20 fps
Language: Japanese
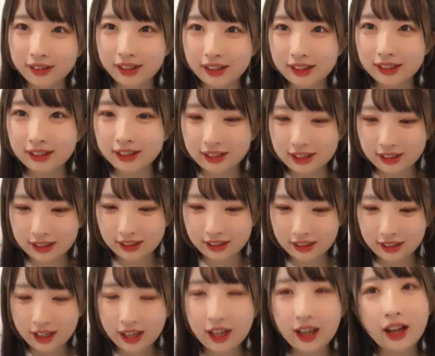わかんない
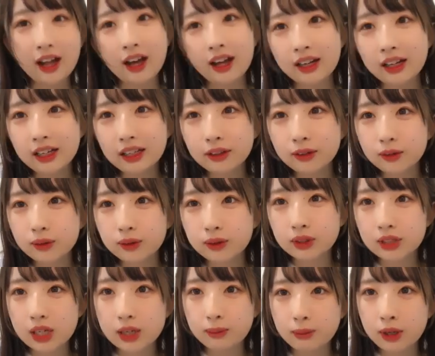ありがとう
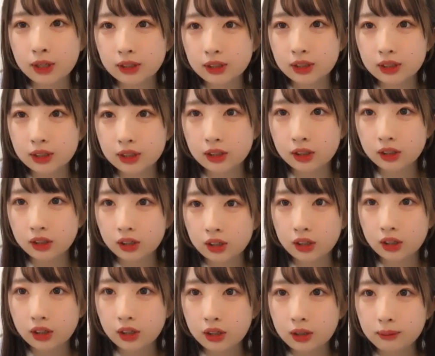ございます
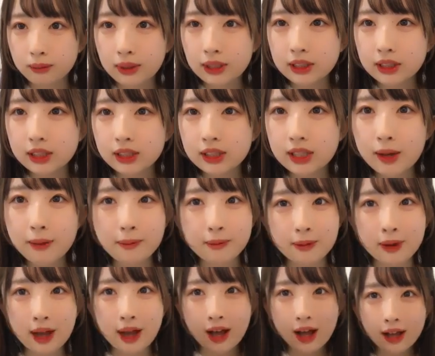まっすーさん
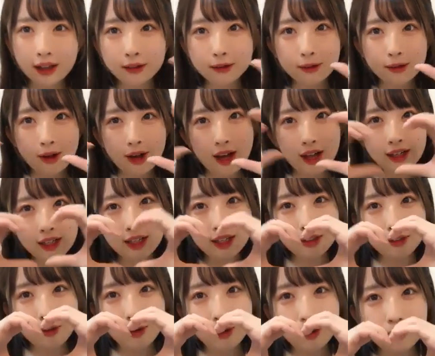ハートあり
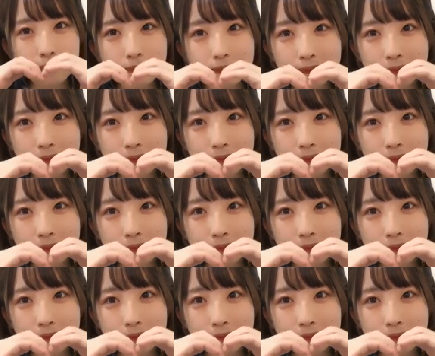がとう